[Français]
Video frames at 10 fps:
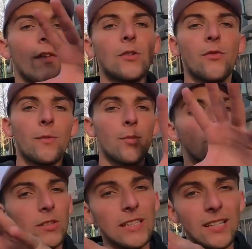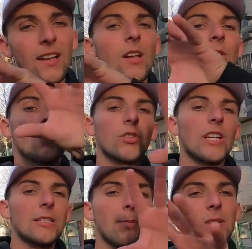En fait, tu filmes plusieurs tricks sur
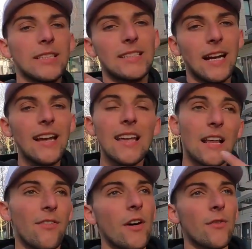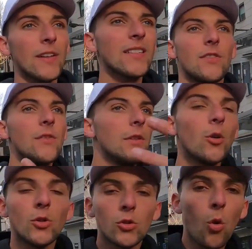chaque spot, etc. Et à la fin, en fait, ça tient une
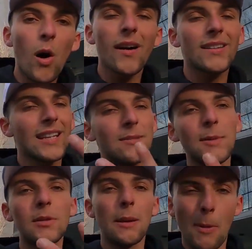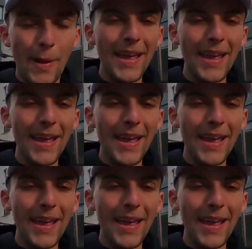vidéo de 3-4 minutes à peu